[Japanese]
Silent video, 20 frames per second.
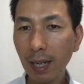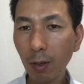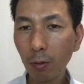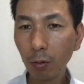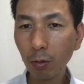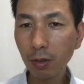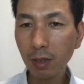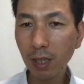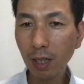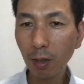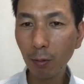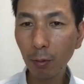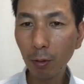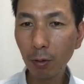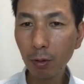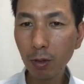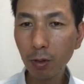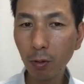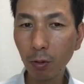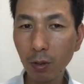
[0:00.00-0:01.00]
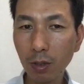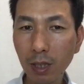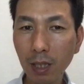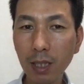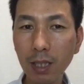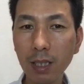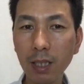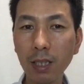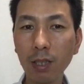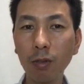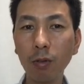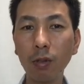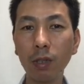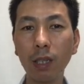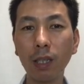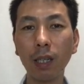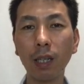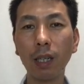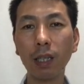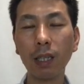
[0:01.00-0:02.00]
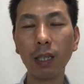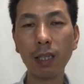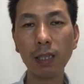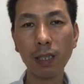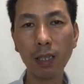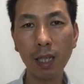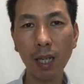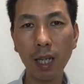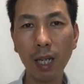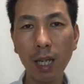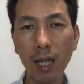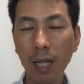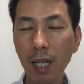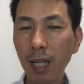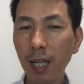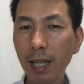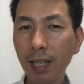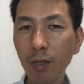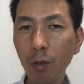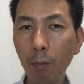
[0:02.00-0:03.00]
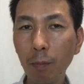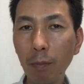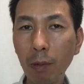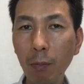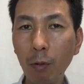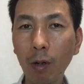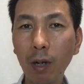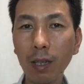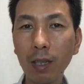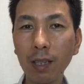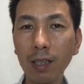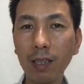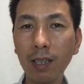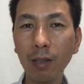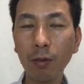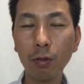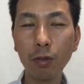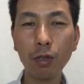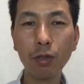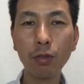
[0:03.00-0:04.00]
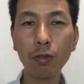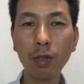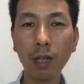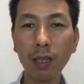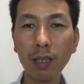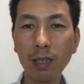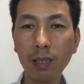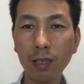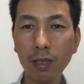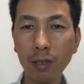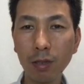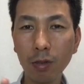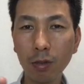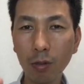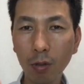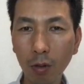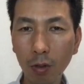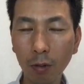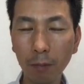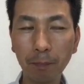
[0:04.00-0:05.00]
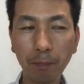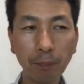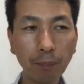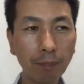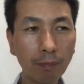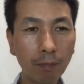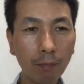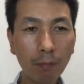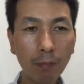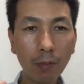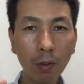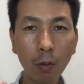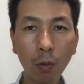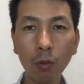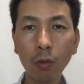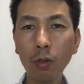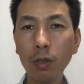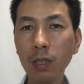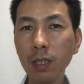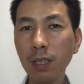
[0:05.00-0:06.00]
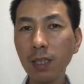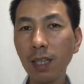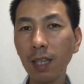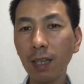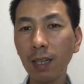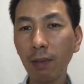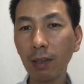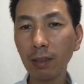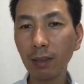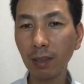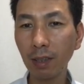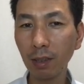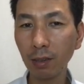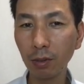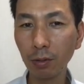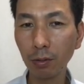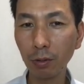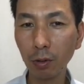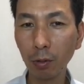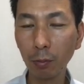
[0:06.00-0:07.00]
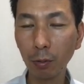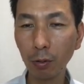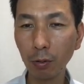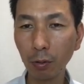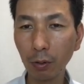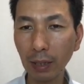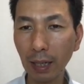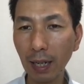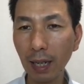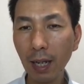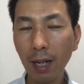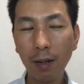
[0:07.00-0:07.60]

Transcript: この0秒思考をぜひぜひ読んでいただいてですね、A4 メモ書きっていうのを習慣にすると、本当に人生変わるかなというふうに思うので、